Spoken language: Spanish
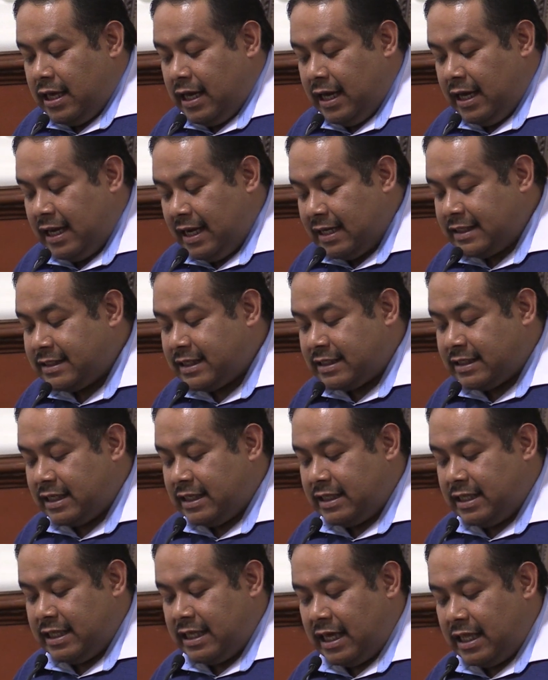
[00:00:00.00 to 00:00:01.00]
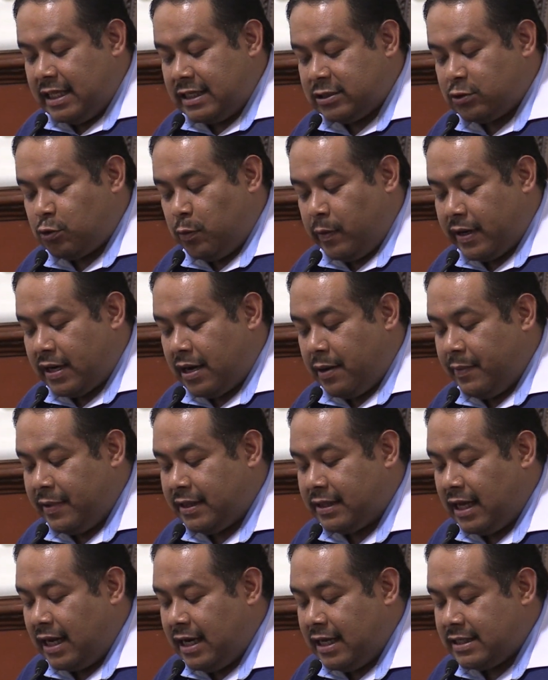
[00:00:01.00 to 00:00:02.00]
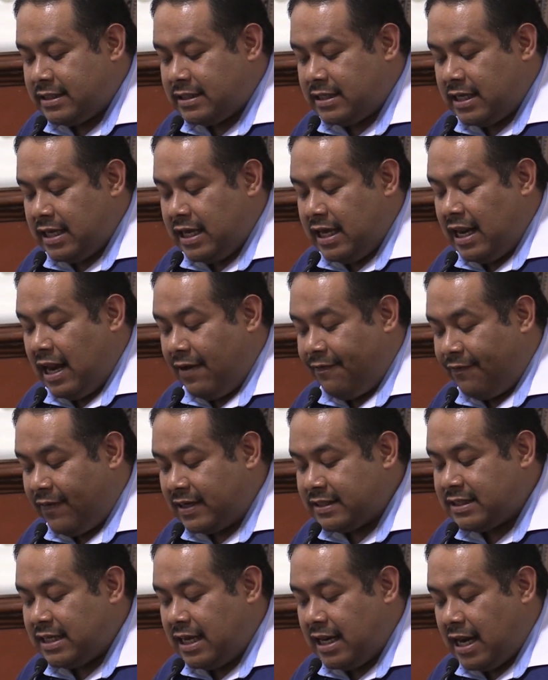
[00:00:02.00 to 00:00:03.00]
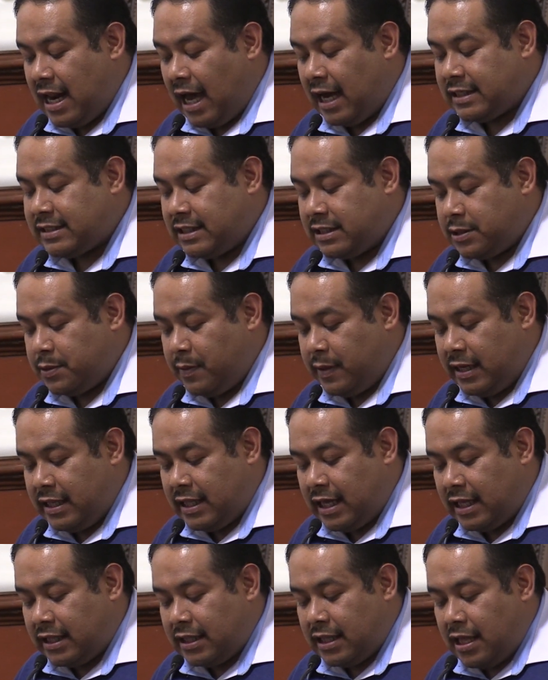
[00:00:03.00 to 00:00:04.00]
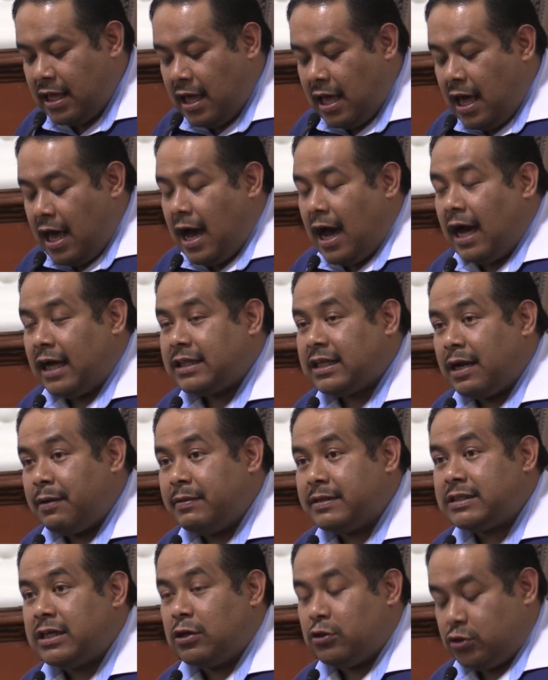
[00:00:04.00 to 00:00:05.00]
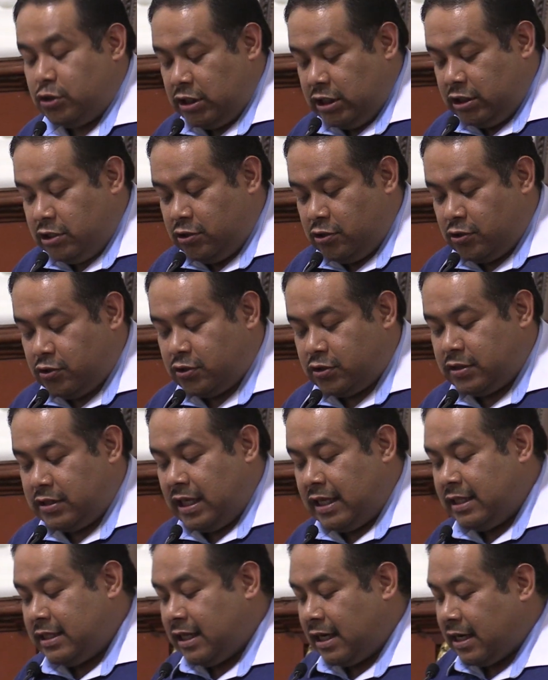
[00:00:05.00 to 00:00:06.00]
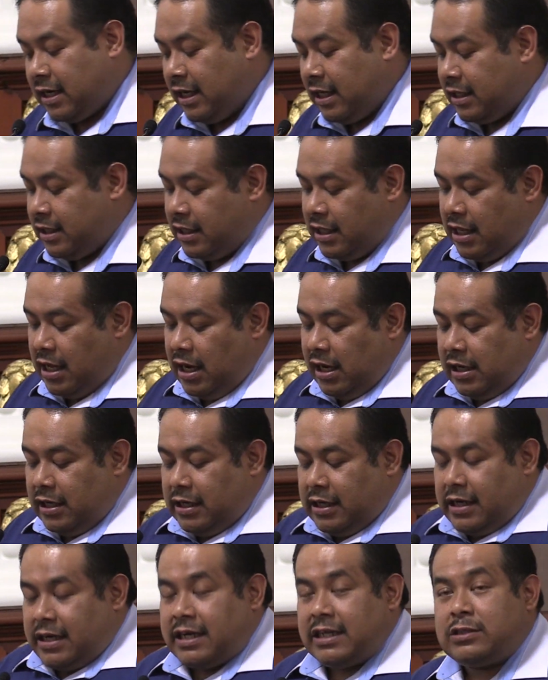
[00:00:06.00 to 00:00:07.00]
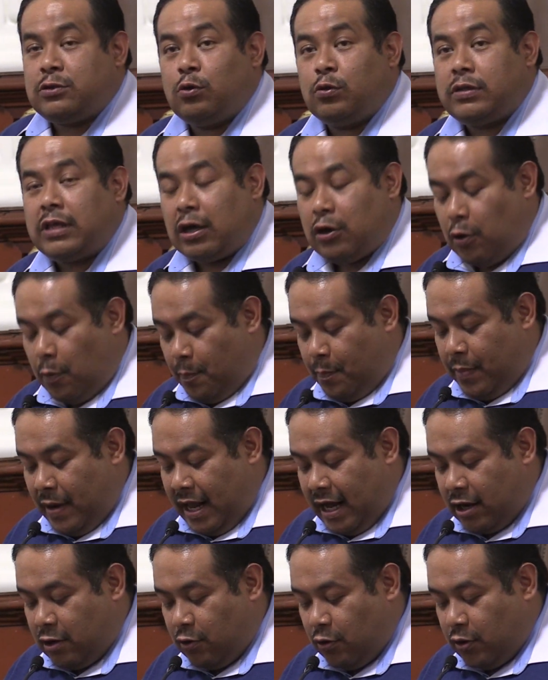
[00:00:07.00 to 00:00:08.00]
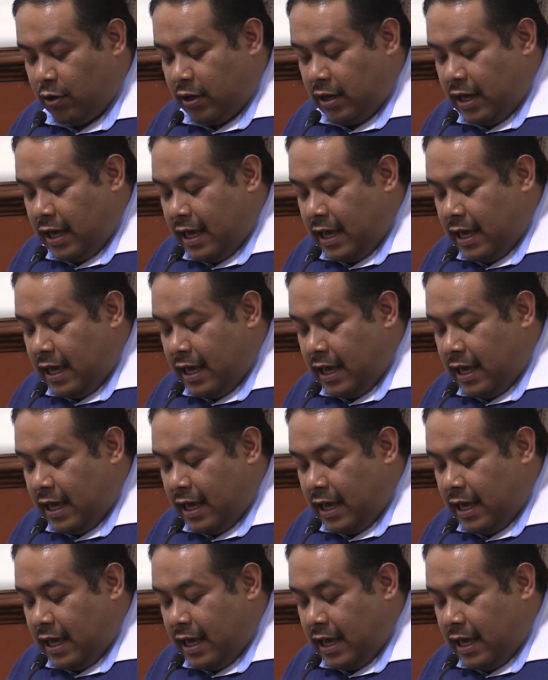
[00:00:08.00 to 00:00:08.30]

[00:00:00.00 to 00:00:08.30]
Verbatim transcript: en estas entidades gubernamentales y la fácil accesibilidad a través de los sitios de Internet, resulta complejo